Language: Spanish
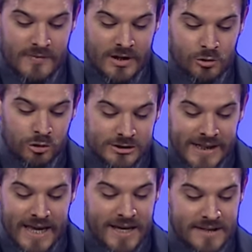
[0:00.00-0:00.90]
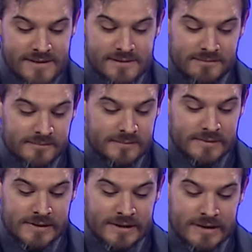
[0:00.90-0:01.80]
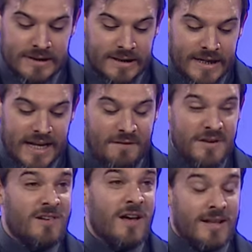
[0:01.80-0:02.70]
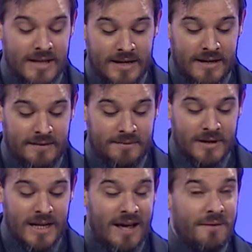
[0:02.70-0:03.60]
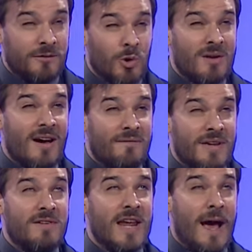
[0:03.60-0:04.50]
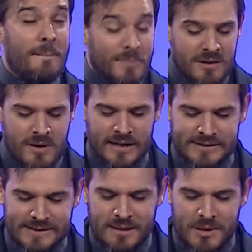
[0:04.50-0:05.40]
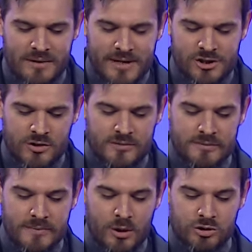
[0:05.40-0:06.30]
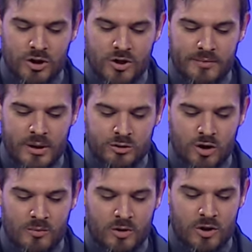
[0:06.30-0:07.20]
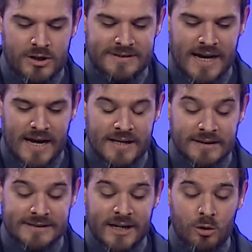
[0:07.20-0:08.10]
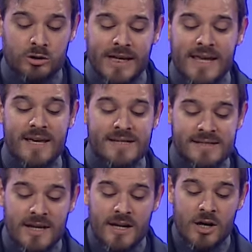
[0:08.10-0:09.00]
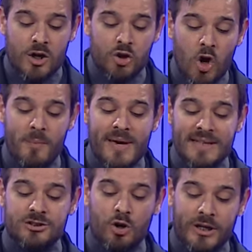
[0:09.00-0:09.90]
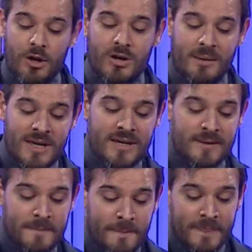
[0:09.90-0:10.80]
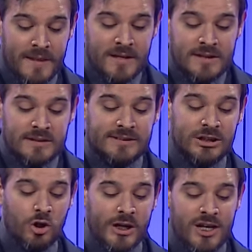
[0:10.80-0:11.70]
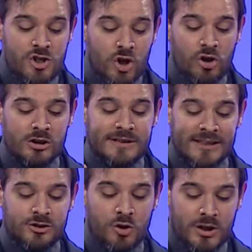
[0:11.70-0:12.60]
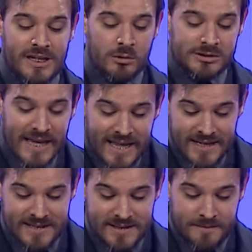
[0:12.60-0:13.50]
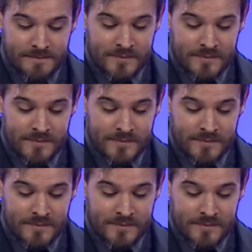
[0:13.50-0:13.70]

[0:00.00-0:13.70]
Ustedes, en la Biblia, en la nueva Biblia viva, así se llama la versión. Me gustó, me gustó lo dice acá. Dice, ustedes no me escogieron a mí, sino que yo los escogí a ustedes